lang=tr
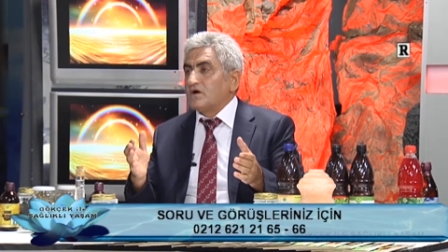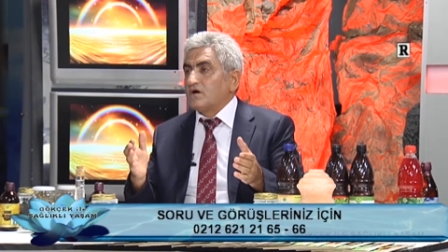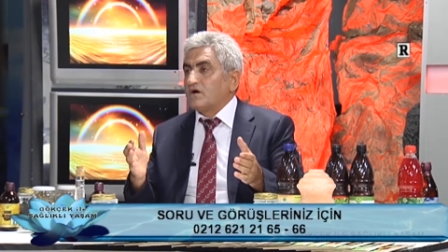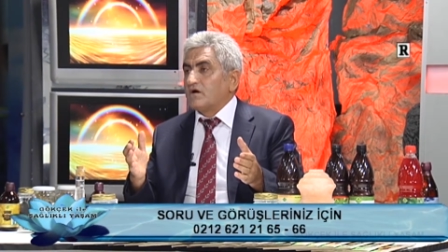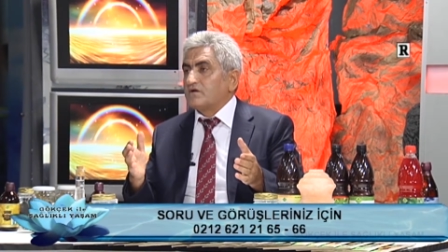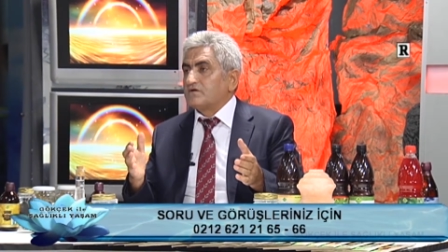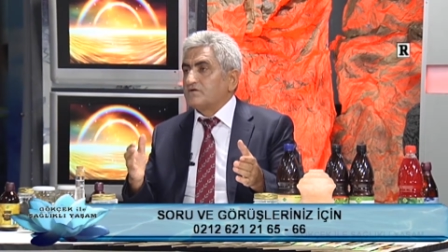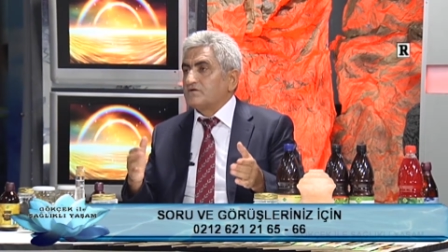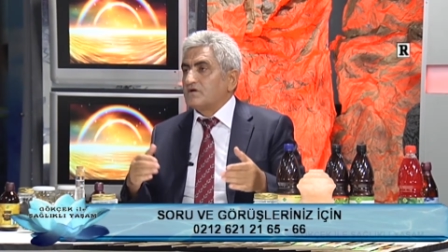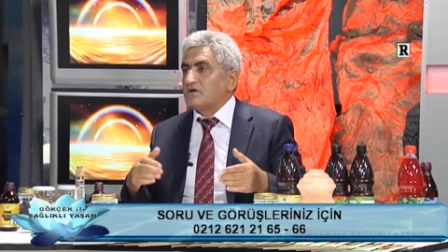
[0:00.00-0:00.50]

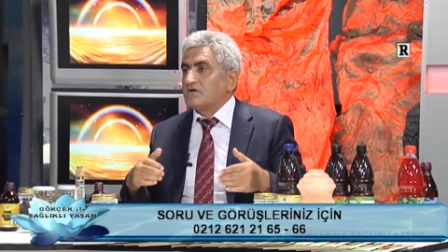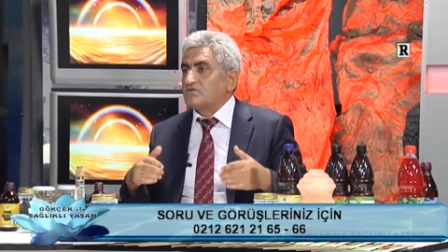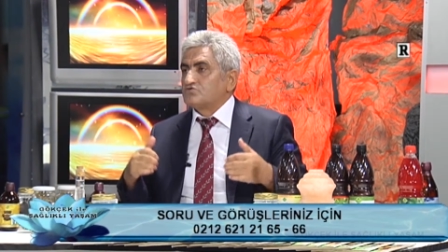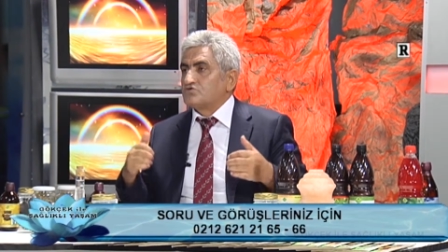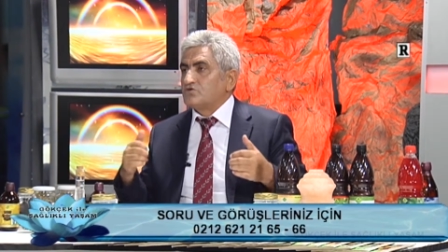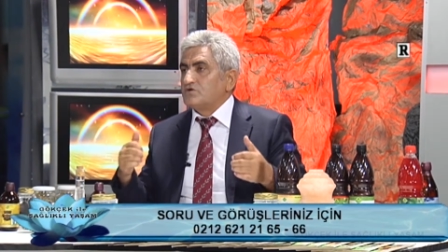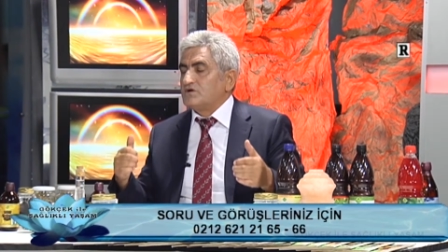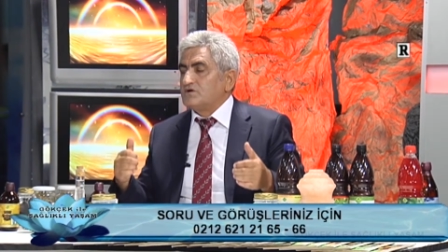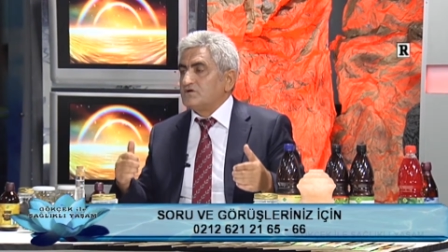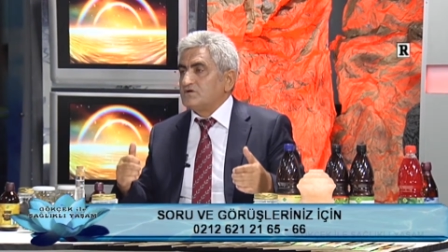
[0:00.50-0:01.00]
garanti ederim
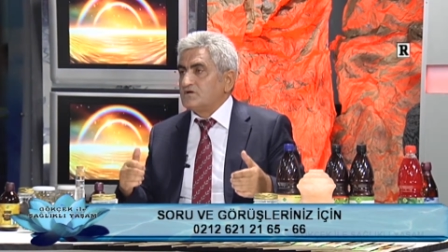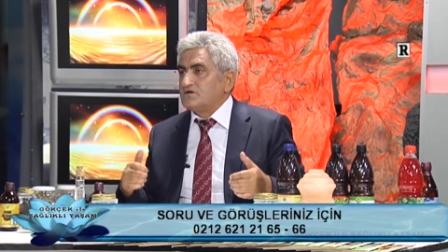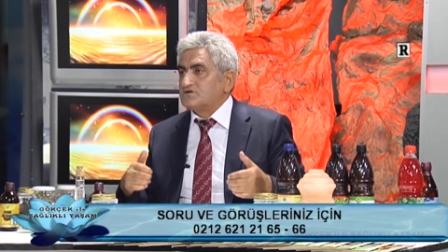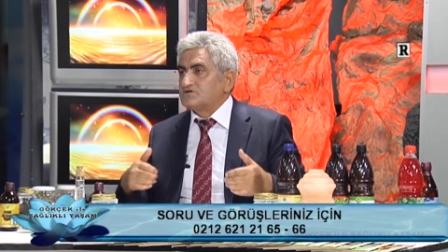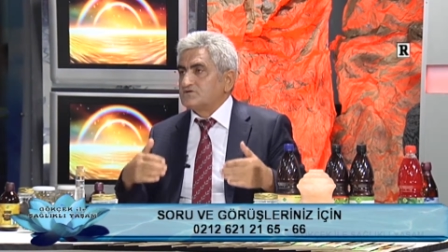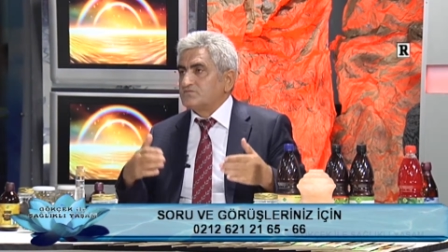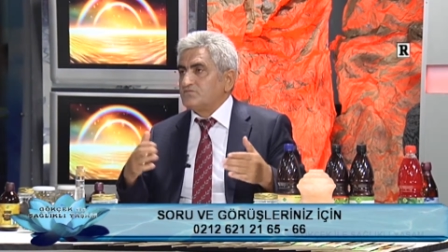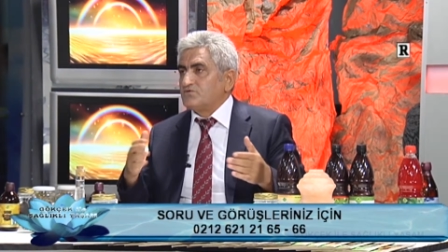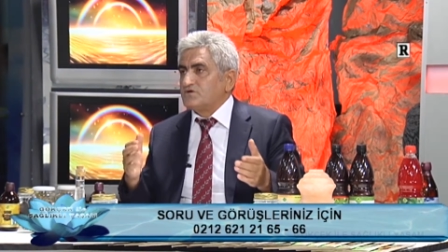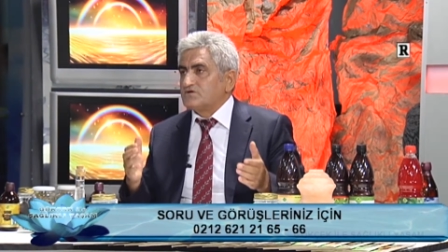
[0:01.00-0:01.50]
şöyle
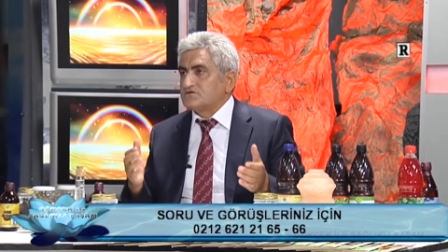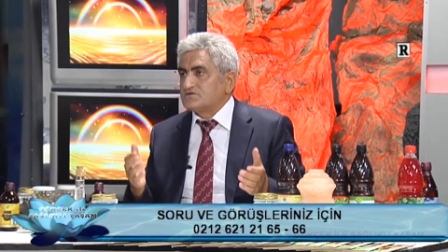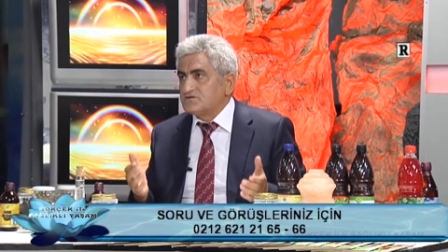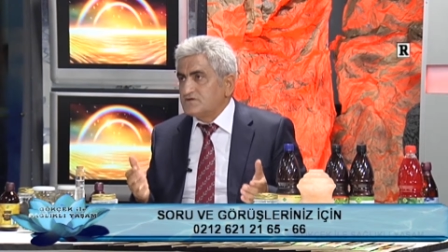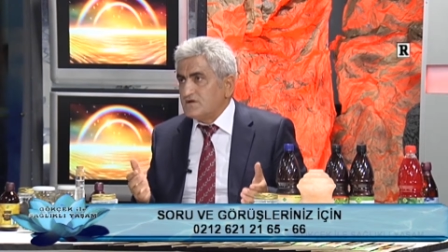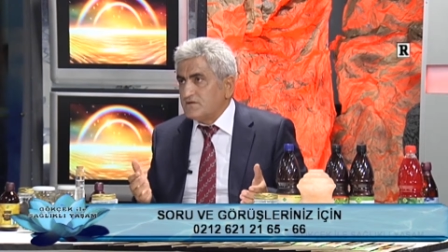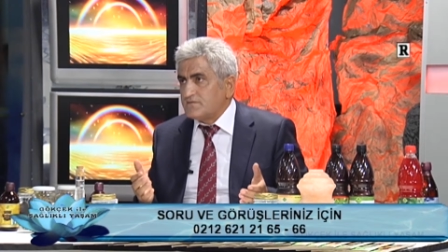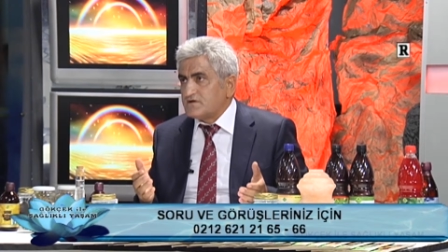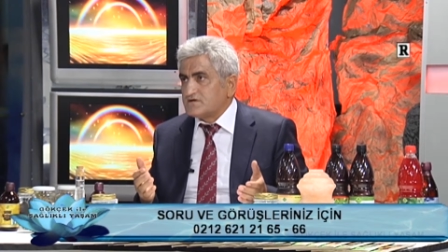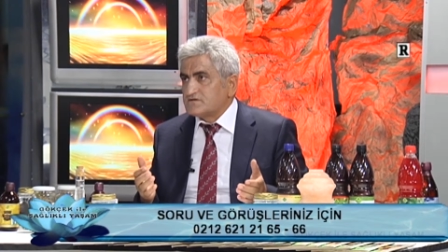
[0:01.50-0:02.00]
iyileşti, böyle
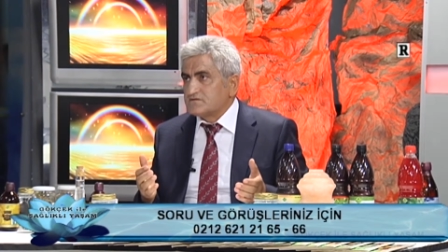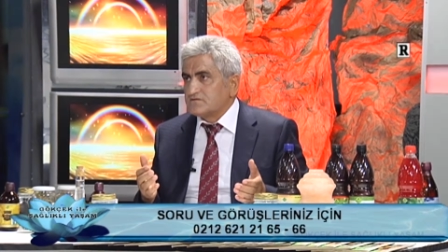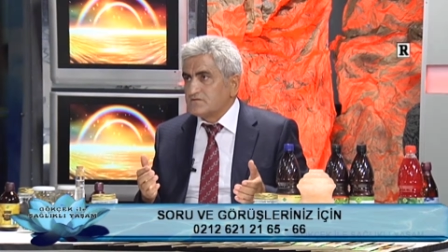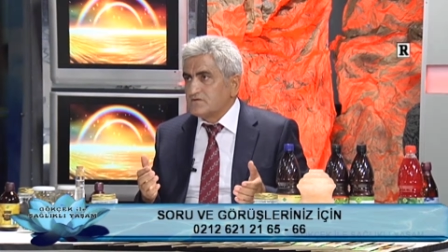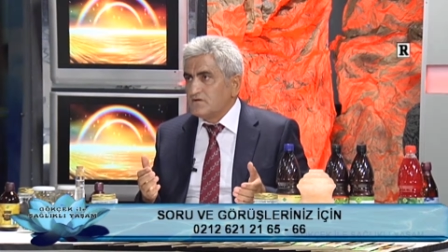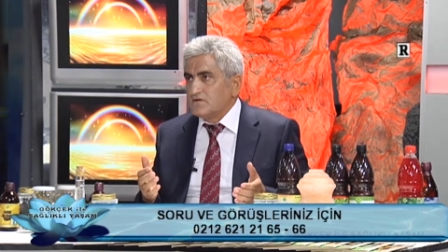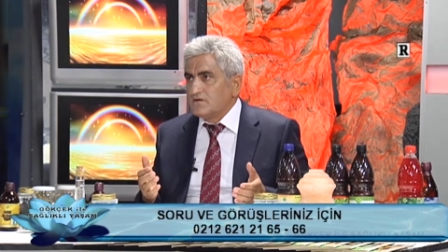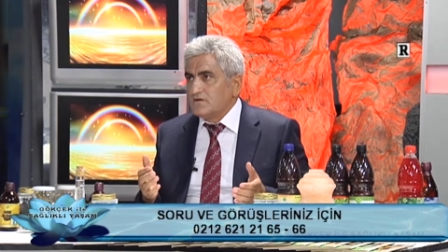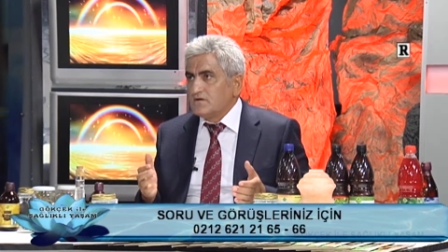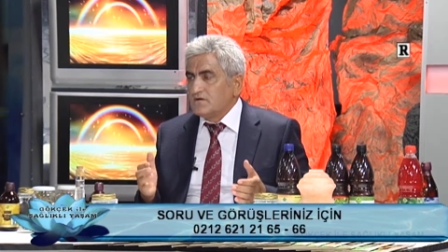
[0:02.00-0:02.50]
iyileşti değil mi?
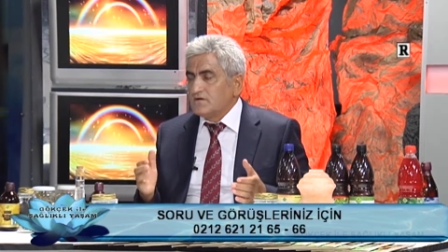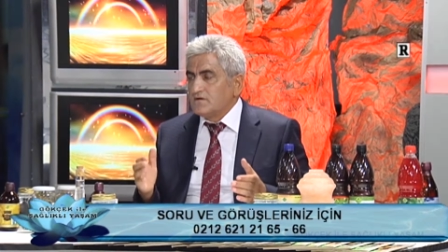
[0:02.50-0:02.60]
Tabii.